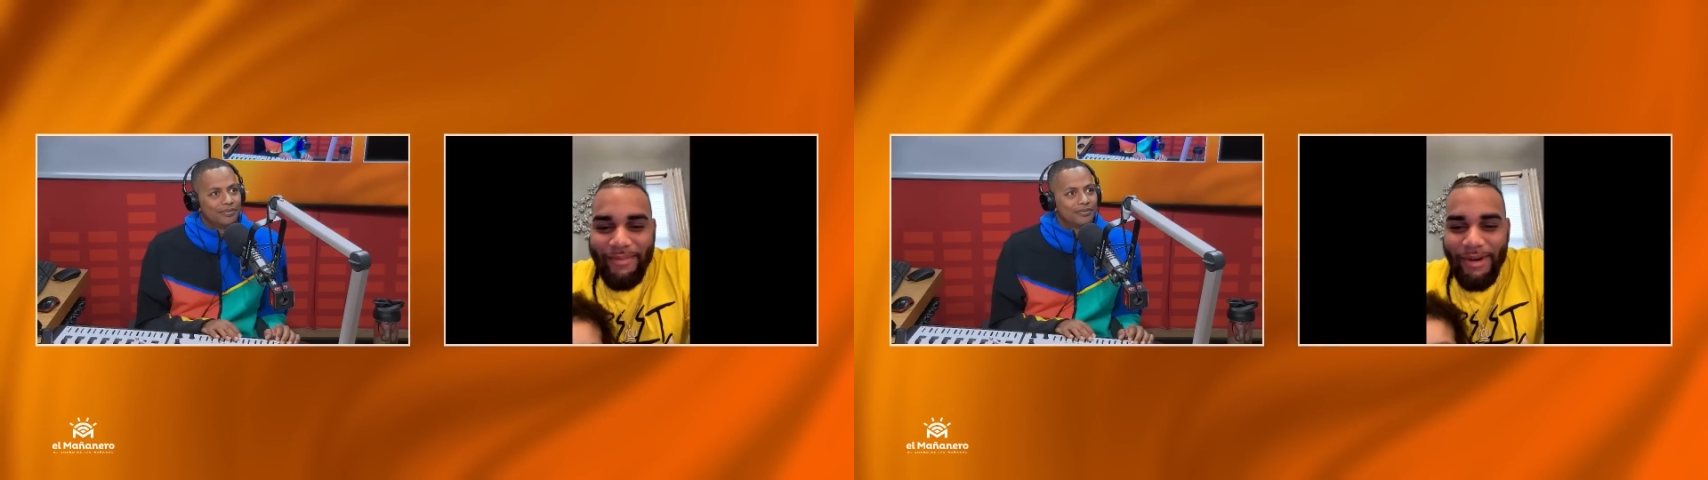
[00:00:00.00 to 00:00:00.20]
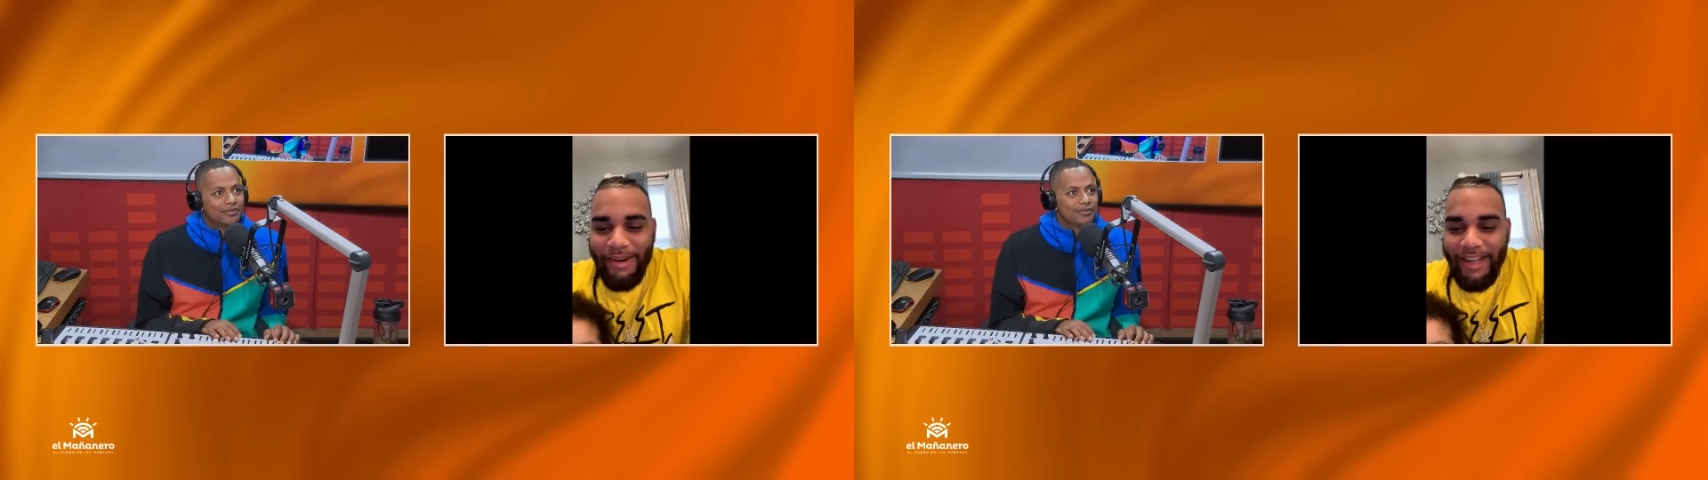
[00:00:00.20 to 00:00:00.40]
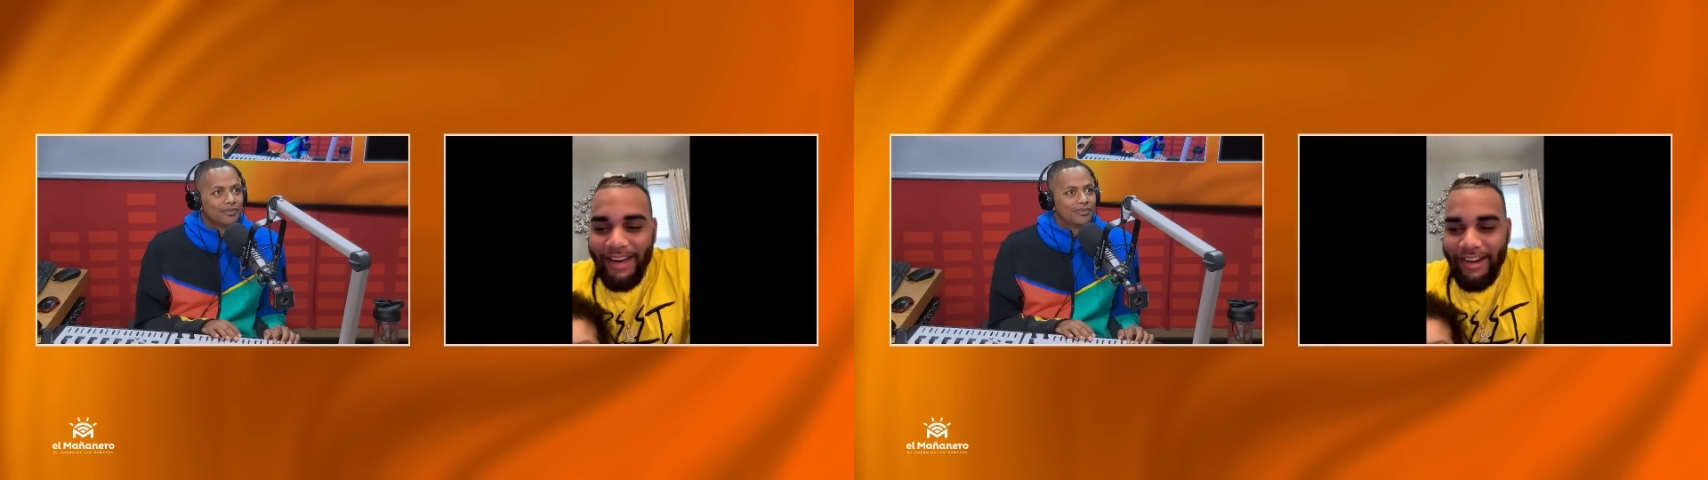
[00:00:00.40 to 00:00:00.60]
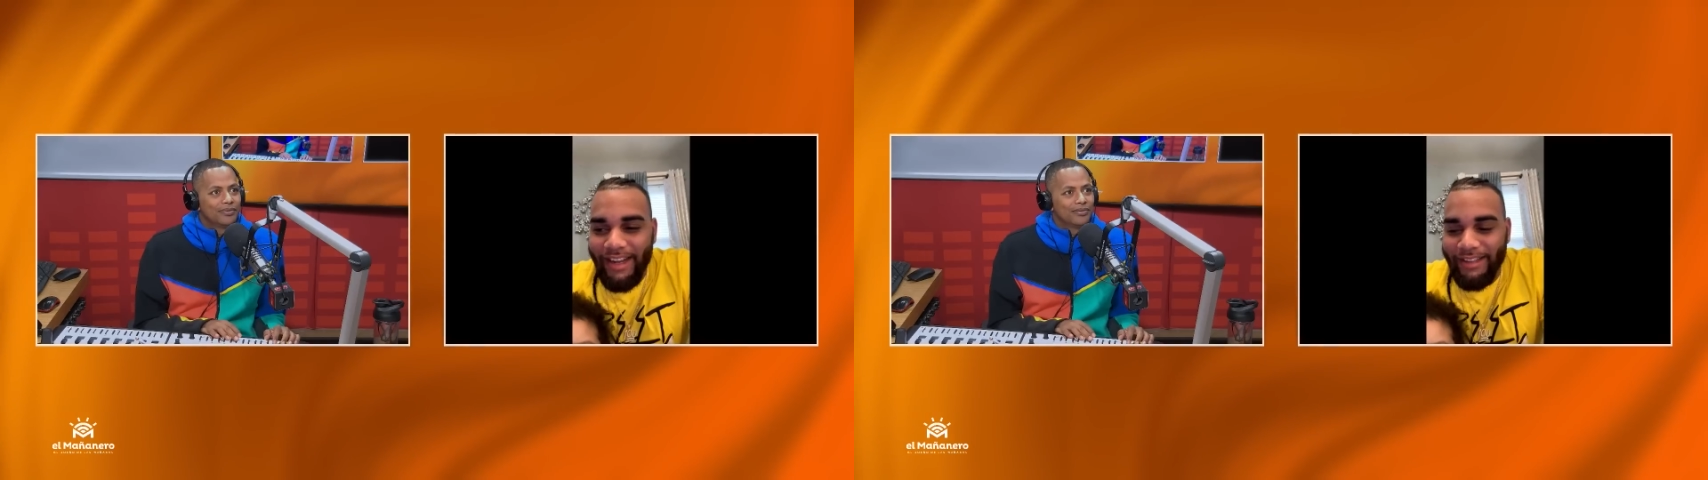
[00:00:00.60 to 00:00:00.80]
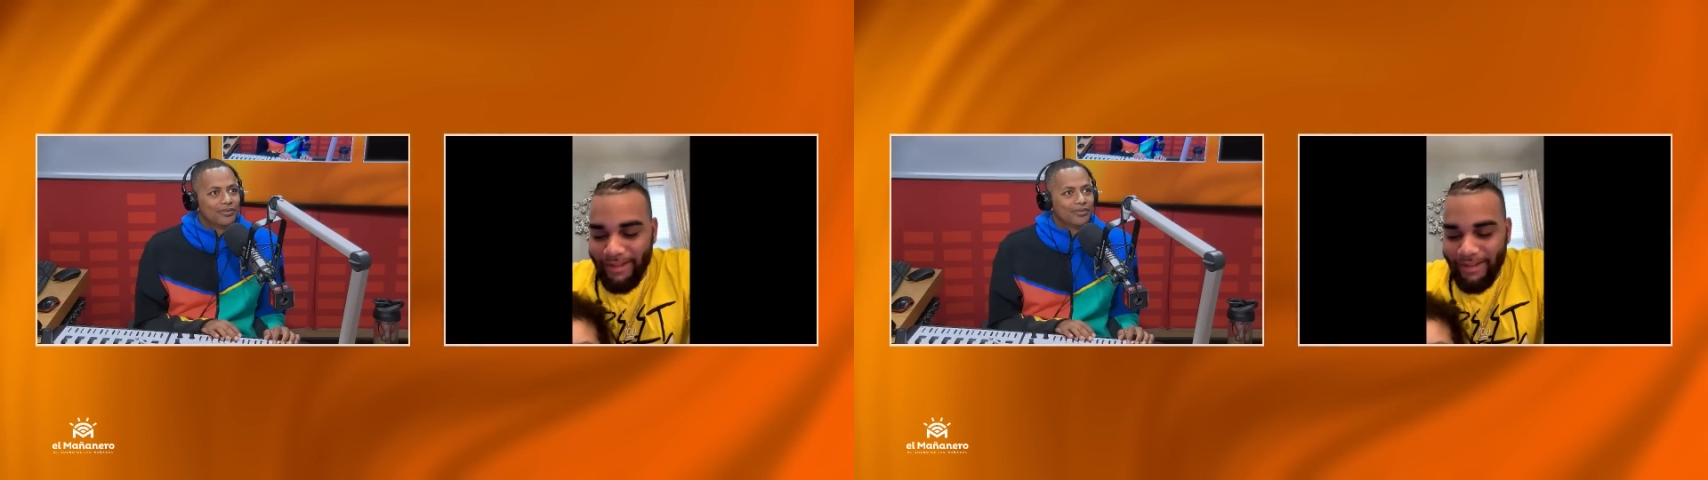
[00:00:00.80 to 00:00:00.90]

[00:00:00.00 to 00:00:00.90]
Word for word: Boli, ¿qué es lo que?